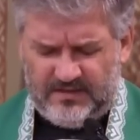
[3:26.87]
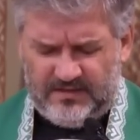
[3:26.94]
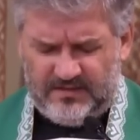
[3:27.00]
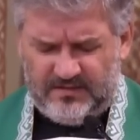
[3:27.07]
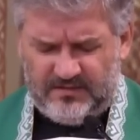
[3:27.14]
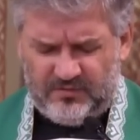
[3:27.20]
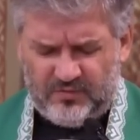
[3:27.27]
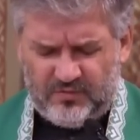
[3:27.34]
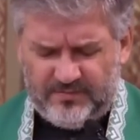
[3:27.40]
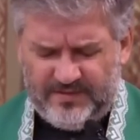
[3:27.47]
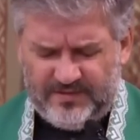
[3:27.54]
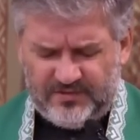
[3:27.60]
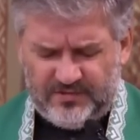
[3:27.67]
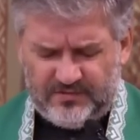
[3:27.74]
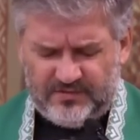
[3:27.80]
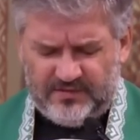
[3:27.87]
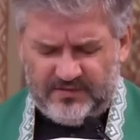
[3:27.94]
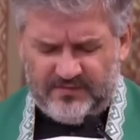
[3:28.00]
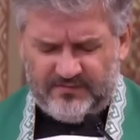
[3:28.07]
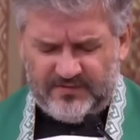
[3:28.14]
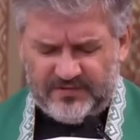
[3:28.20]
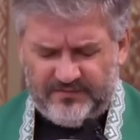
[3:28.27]
e, dokumencie, który
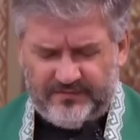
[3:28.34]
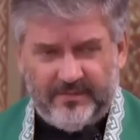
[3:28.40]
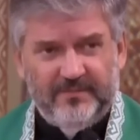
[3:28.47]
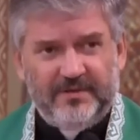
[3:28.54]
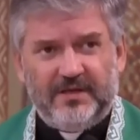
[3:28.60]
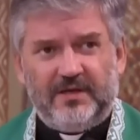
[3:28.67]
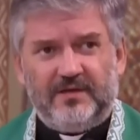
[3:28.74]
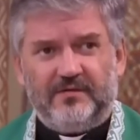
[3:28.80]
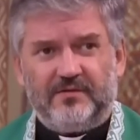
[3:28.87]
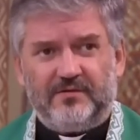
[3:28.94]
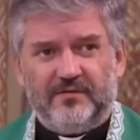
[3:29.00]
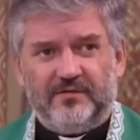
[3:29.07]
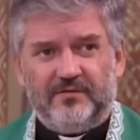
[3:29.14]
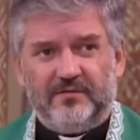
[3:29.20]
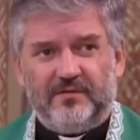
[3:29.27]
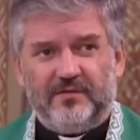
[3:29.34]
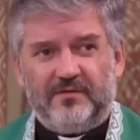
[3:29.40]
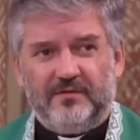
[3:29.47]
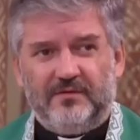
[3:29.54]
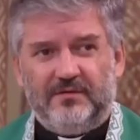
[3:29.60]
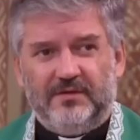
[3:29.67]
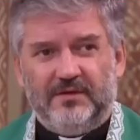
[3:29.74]
nazywa się Familiaris
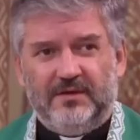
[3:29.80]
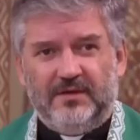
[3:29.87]
Consortio.